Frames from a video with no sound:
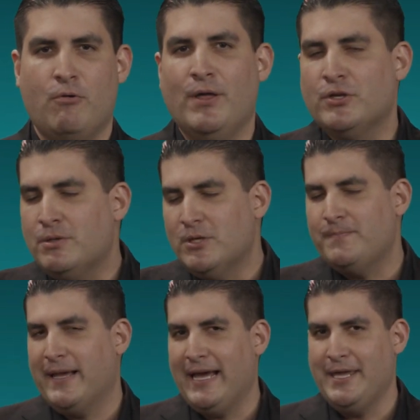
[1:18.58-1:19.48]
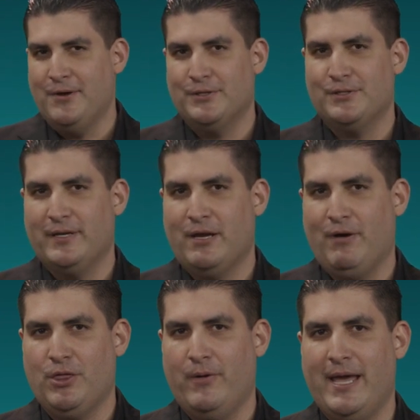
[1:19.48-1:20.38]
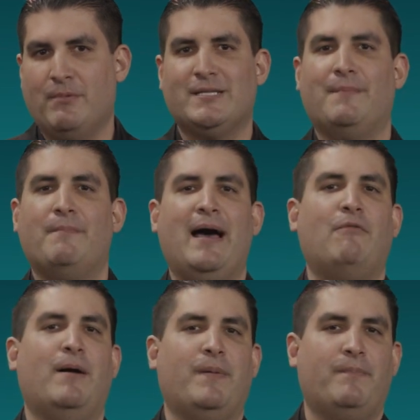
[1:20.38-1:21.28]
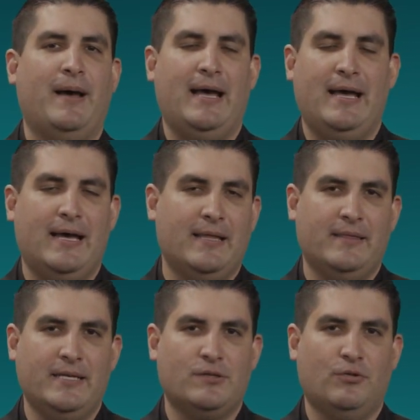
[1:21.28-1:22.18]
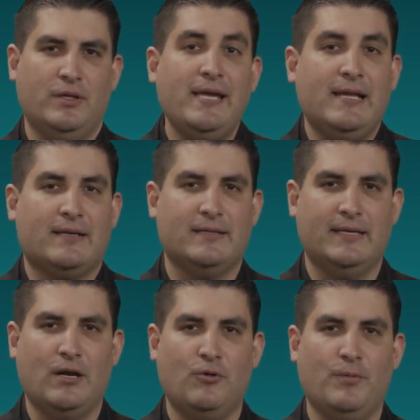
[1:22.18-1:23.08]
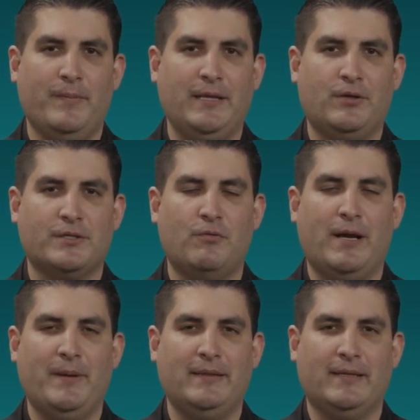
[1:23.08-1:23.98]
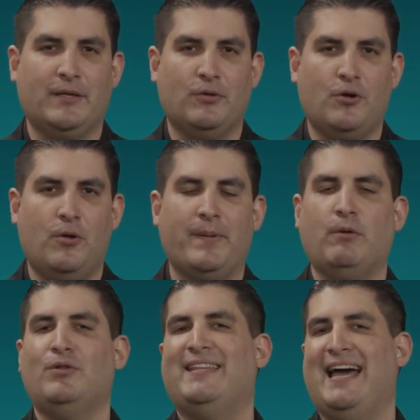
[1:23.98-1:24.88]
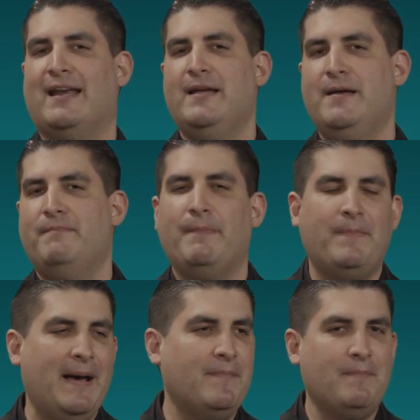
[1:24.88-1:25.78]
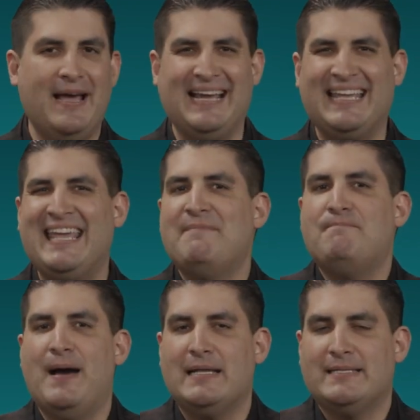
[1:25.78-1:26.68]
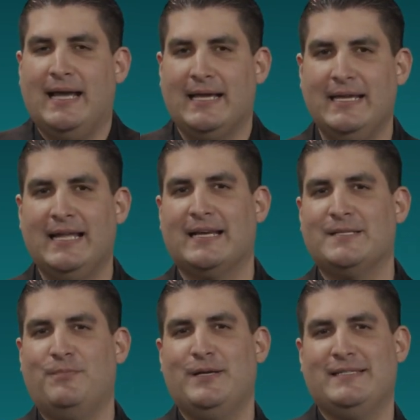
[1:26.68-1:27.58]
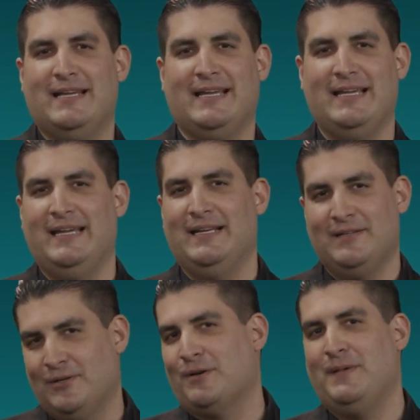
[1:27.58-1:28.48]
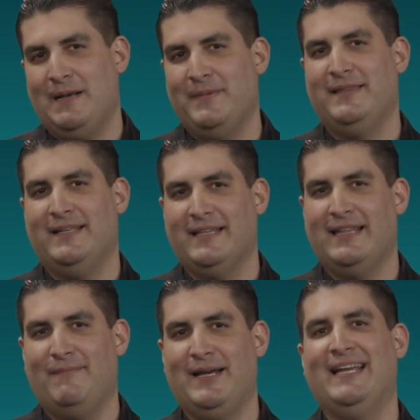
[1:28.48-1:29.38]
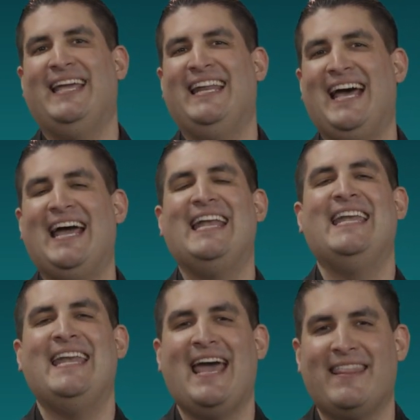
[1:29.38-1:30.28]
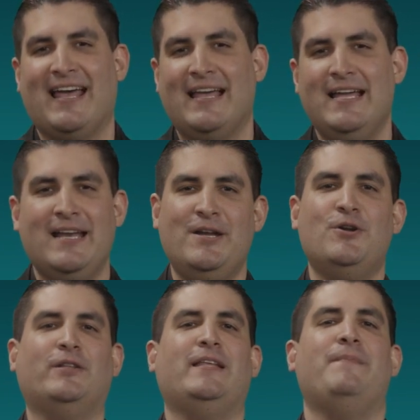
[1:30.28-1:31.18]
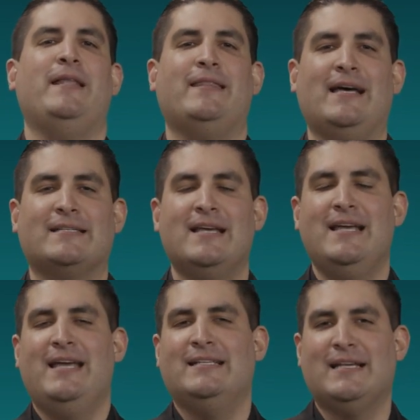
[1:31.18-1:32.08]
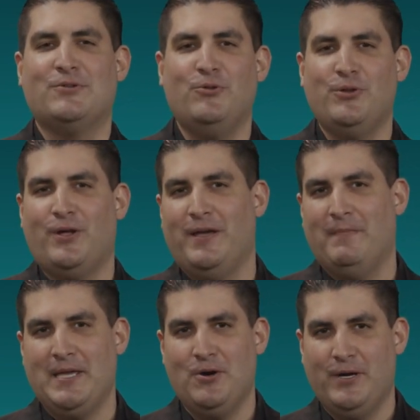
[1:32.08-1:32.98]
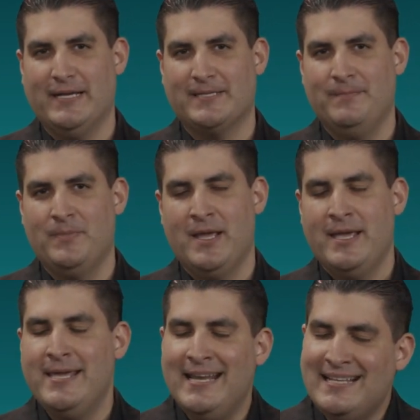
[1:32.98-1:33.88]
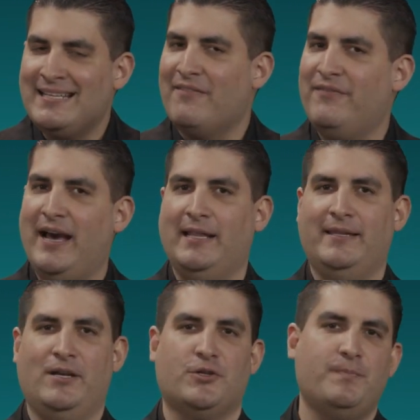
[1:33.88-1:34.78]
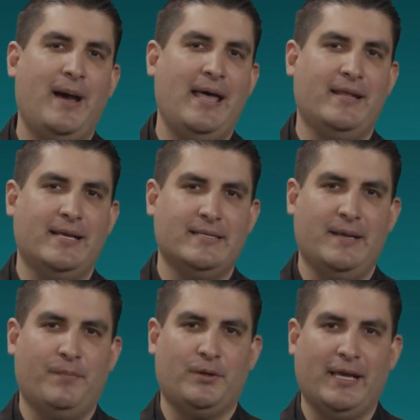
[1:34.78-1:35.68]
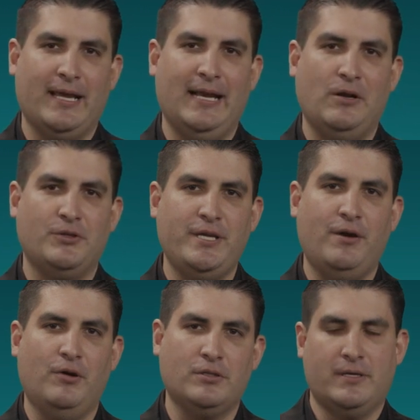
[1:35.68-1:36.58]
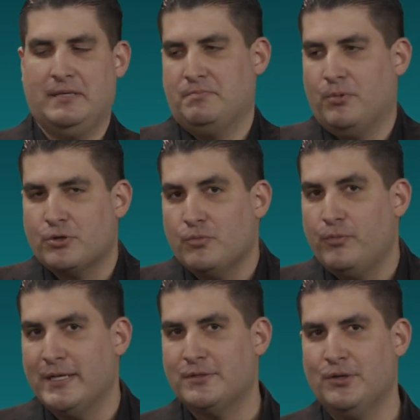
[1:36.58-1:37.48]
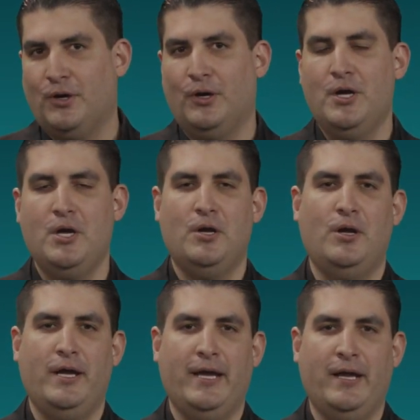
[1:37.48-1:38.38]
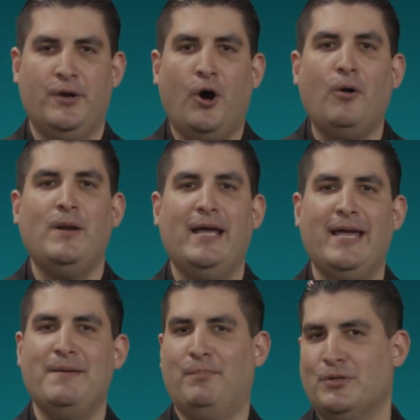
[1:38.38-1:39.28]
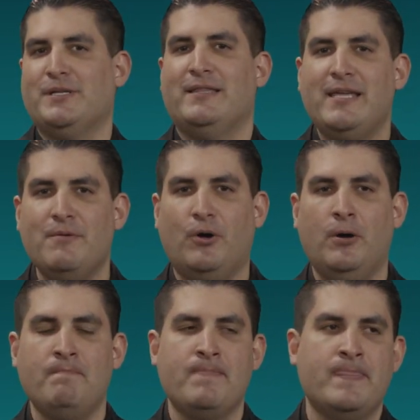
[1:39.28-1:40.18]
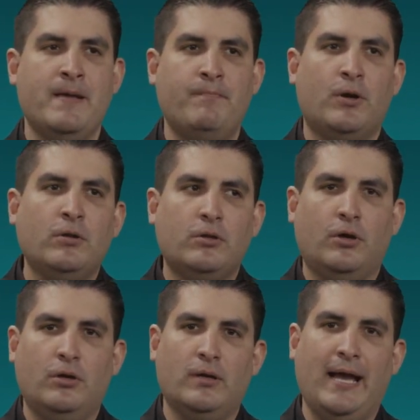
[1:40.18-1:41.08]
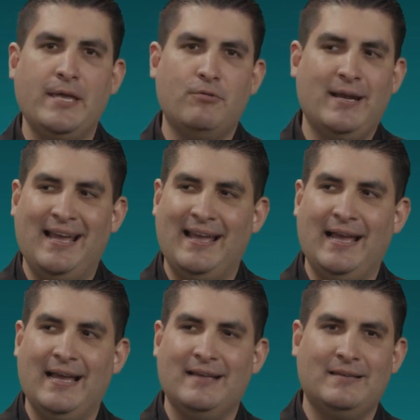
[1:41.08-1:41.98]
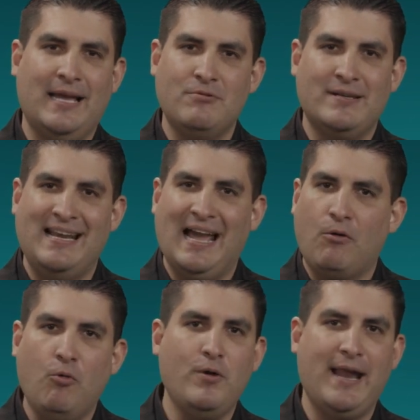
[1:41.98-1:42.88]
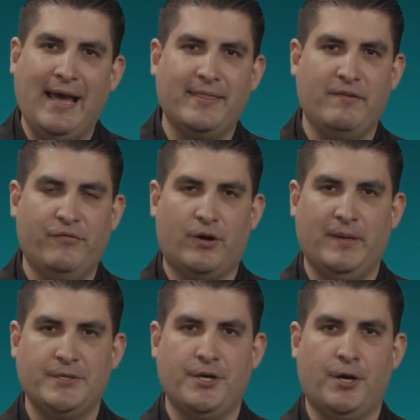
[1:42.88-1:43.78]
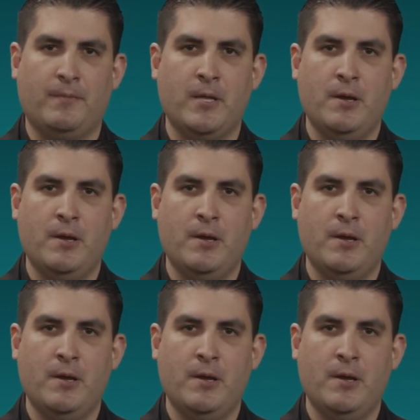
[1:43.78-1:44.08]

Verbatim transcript: Cuando somos pequeños y cuando veíamos a mamá o a papá discutir, en algún momento seguramente te tocó preguntar, papá, mamá, ¿qué pasa? Y la respuesta que normalmente te daban era nada, no te metas, es asunto de mayores. Y en ese afán de los padres de proteger a los hijos, que es por supuesto eh, noble y positivo, de pronto hay una, hay una laguna de información